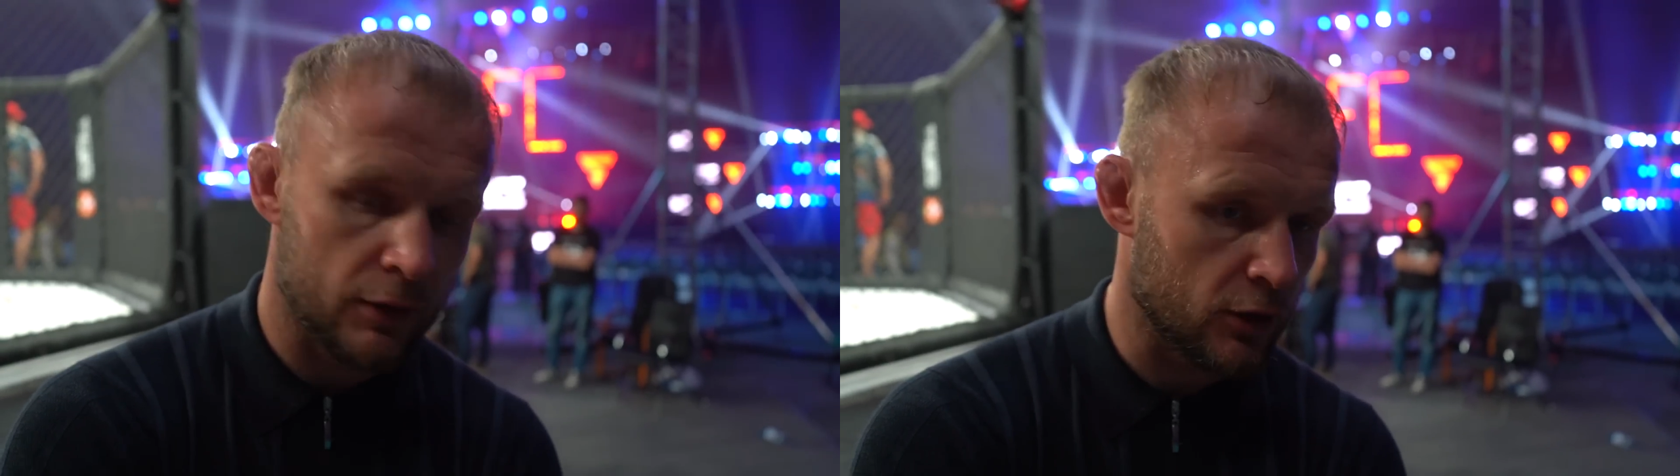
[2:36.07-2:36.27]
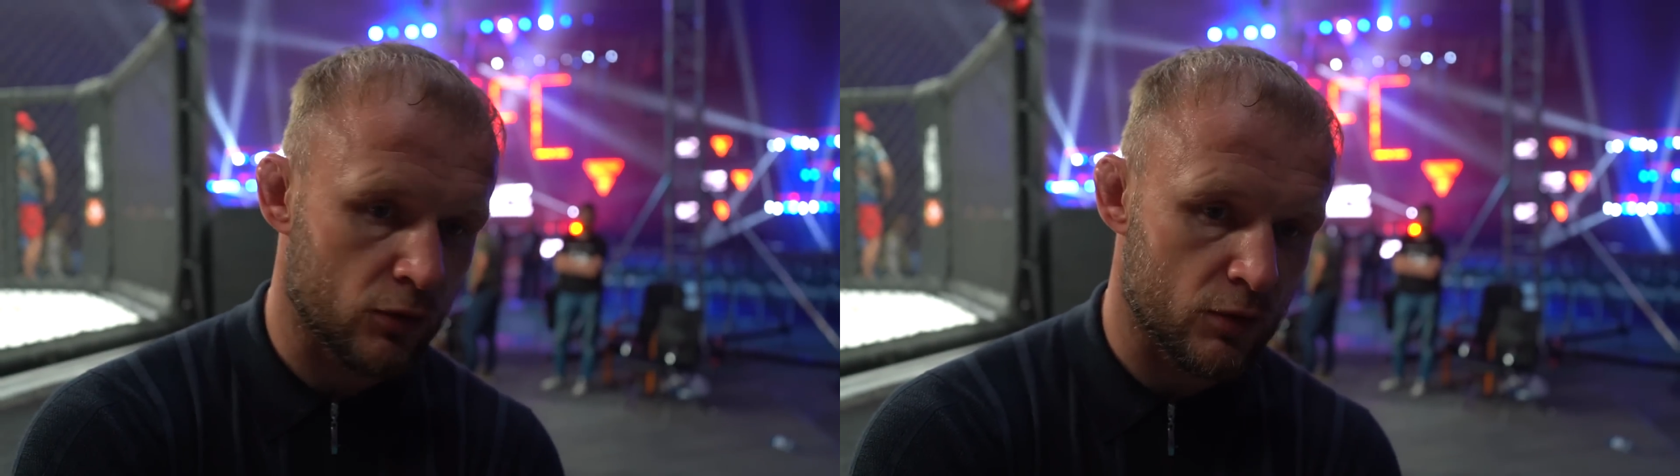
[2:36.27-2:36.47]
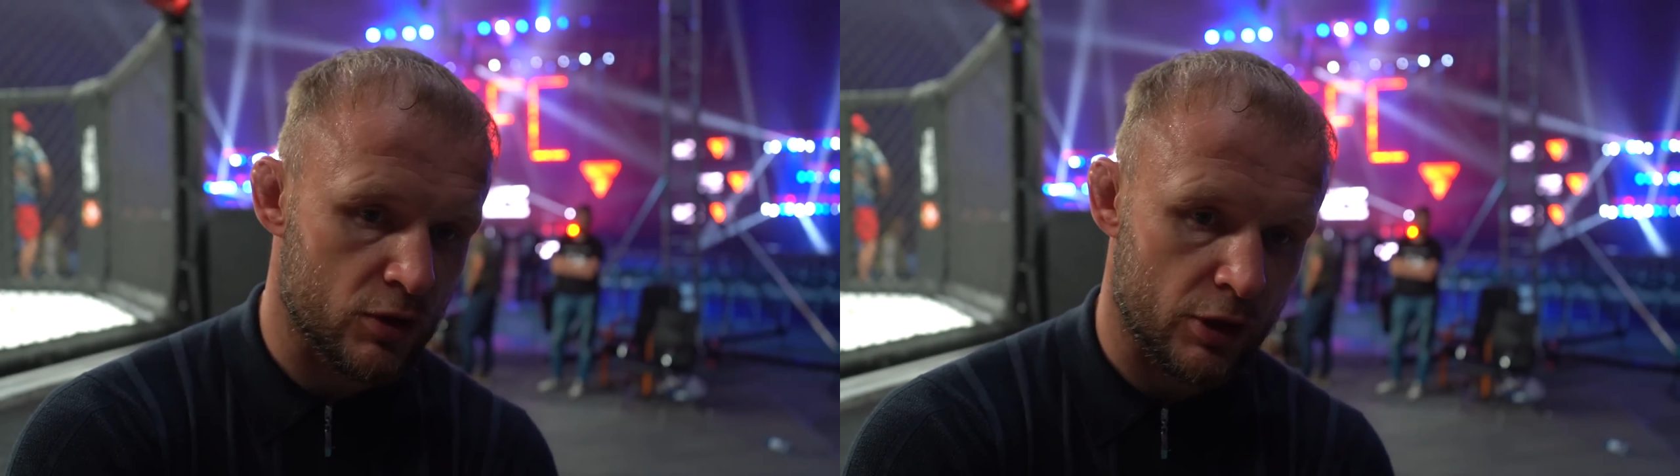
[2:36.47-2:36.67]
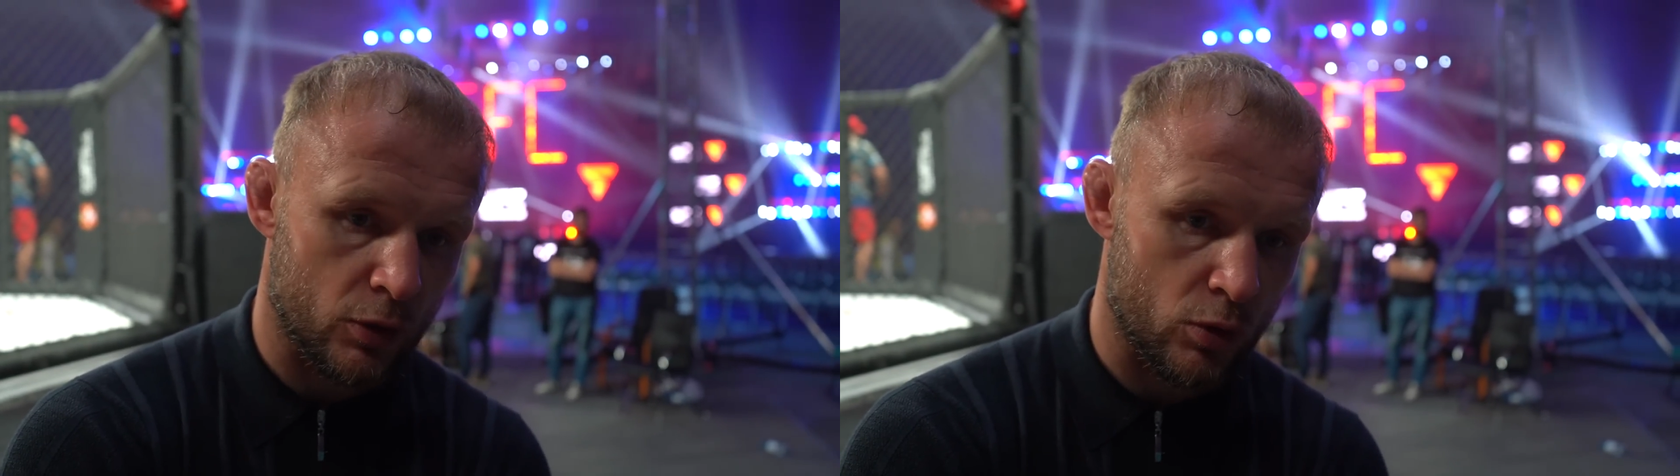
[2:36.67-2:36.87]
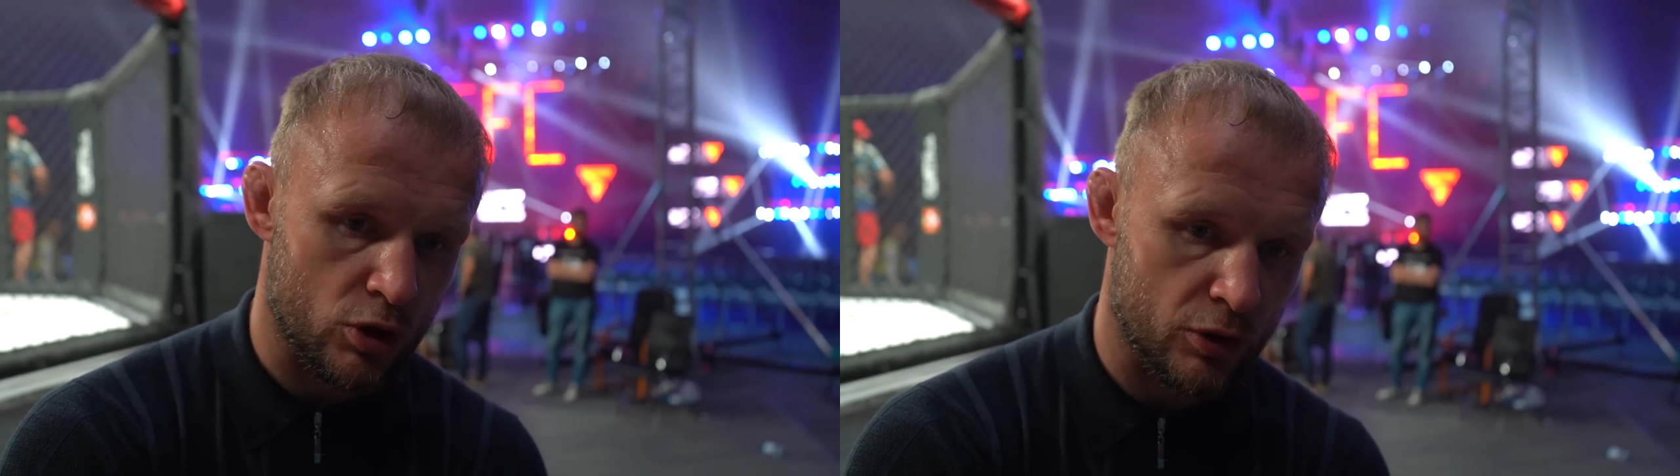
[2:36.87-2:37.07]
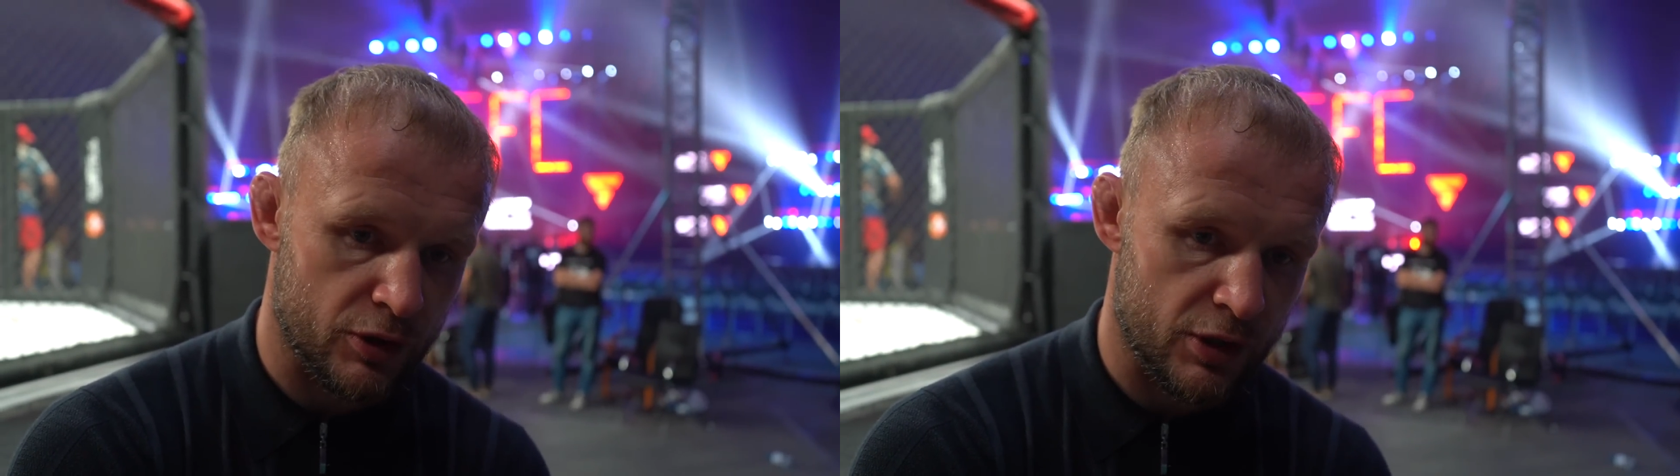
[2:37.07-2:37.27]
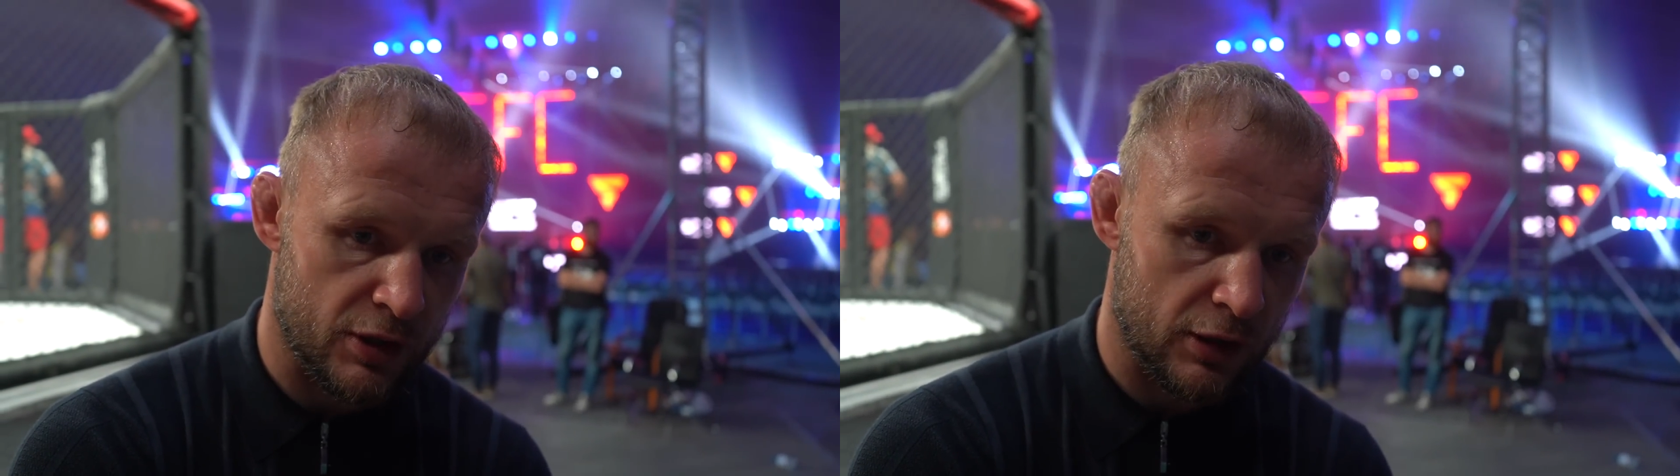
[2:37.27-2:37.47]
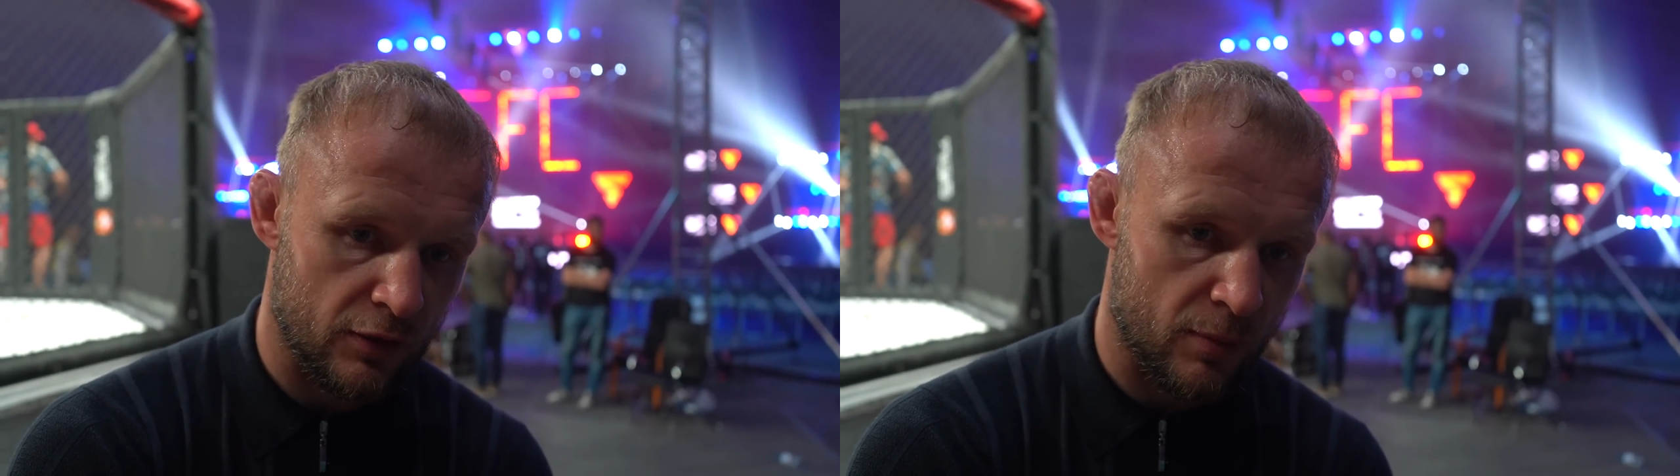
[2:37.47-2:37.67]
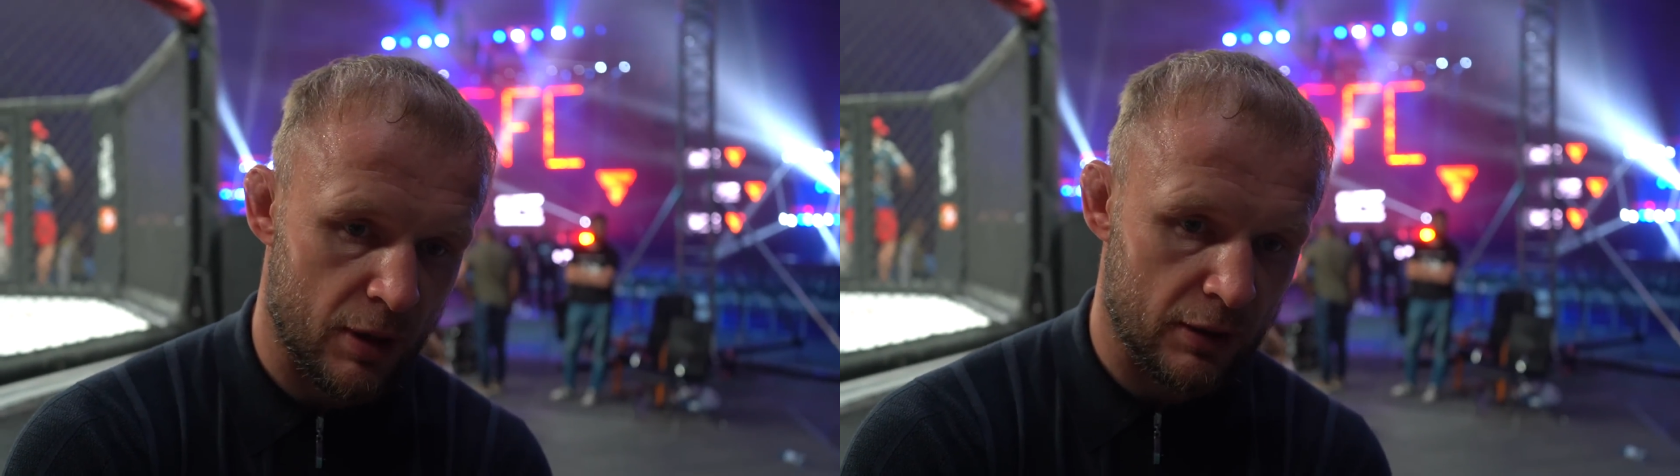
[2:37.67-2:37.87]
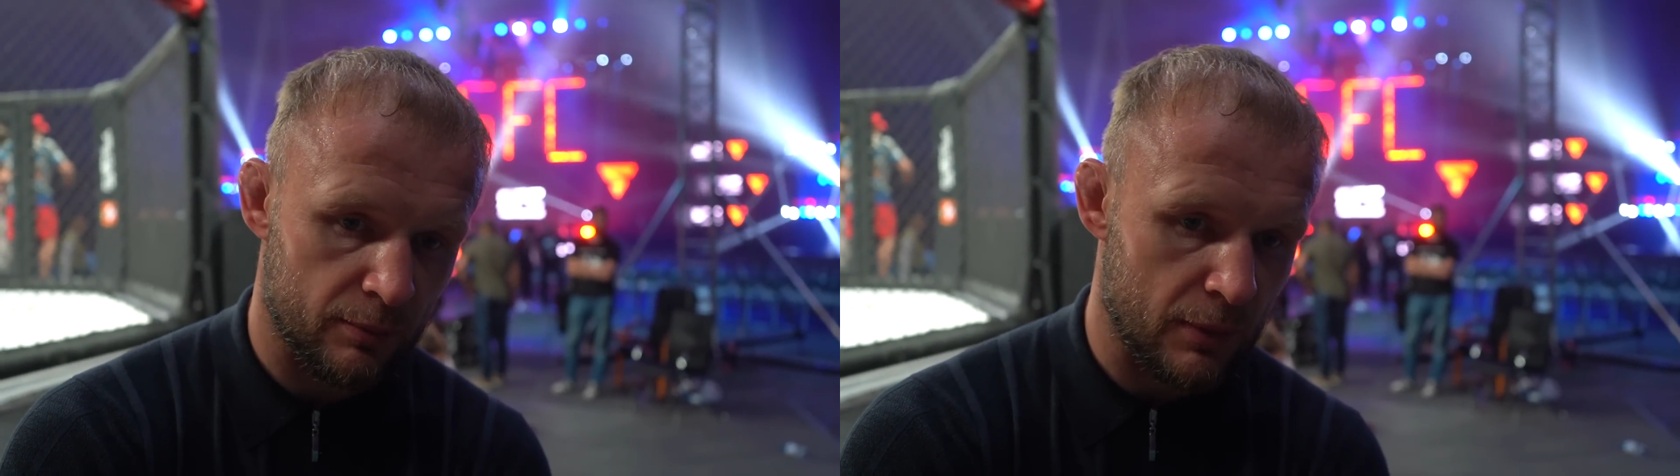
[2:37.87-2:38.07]
Нет визы, она кончилась 30
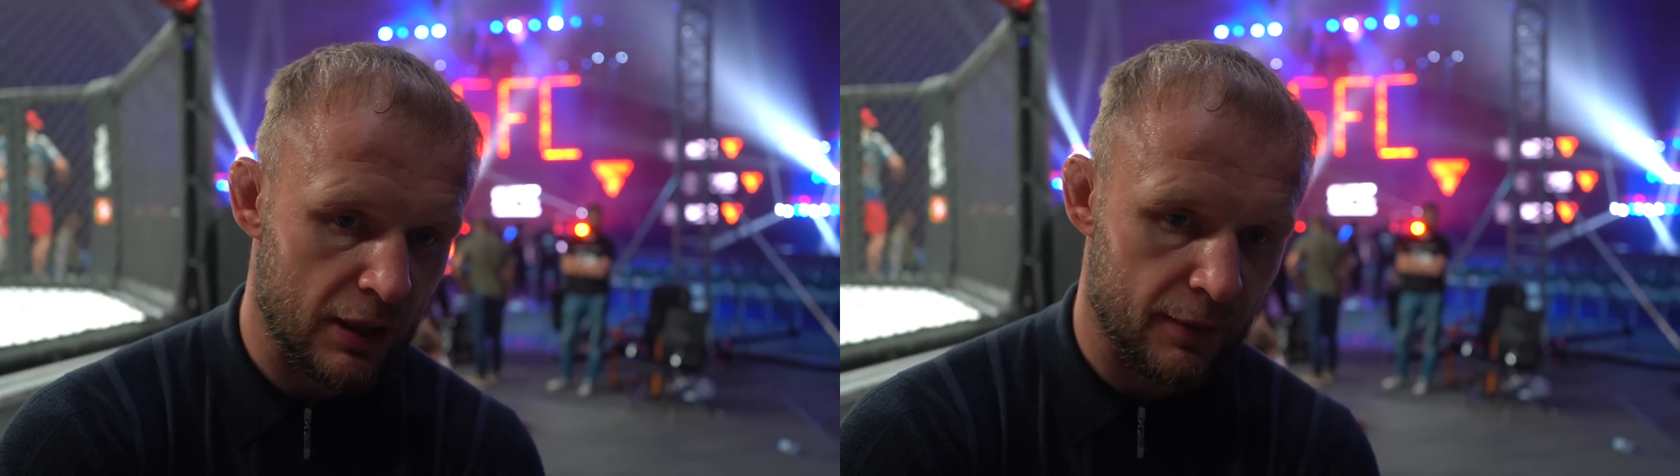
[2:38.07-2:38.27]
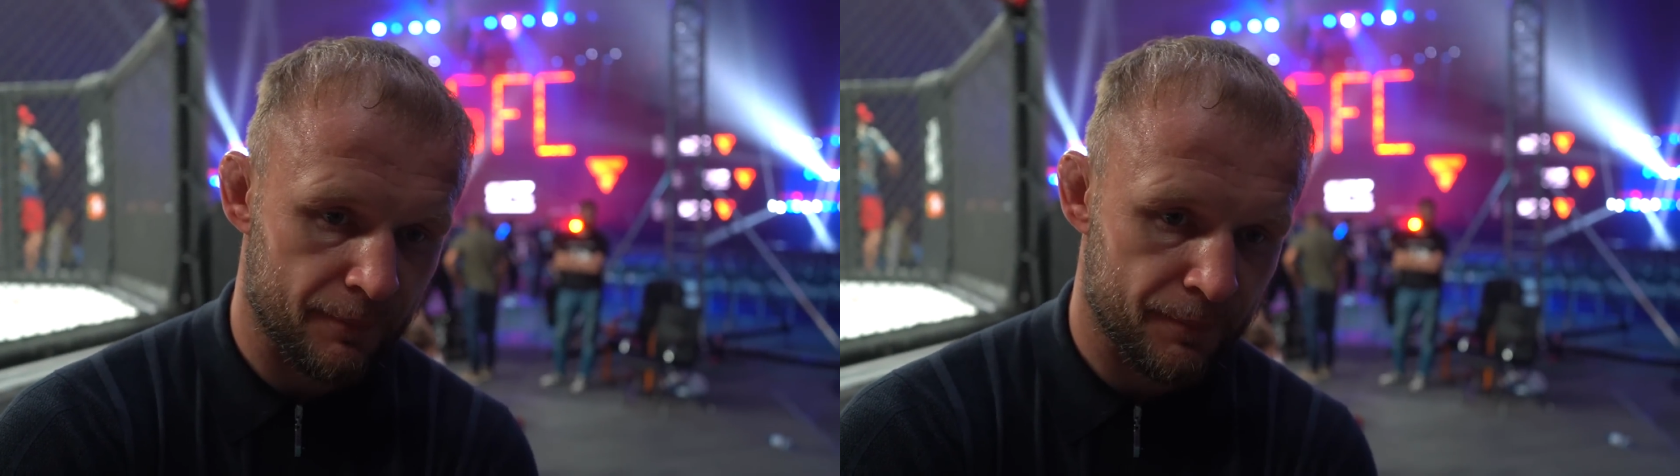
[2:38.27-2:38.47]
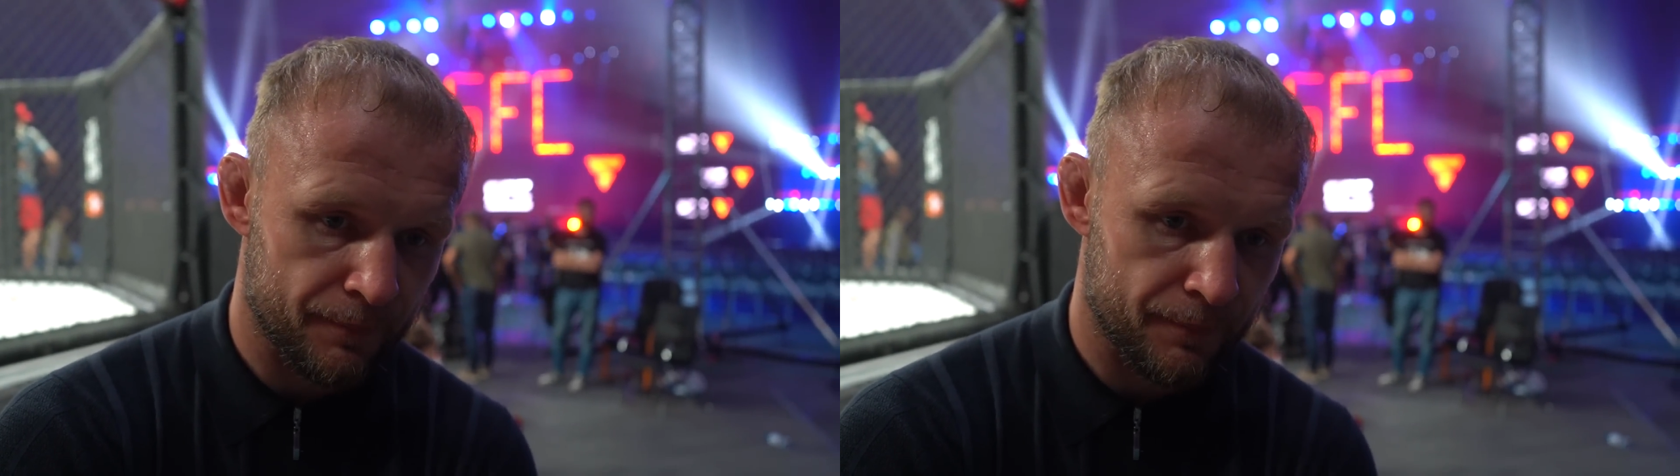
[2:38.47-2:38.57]
мар- мая.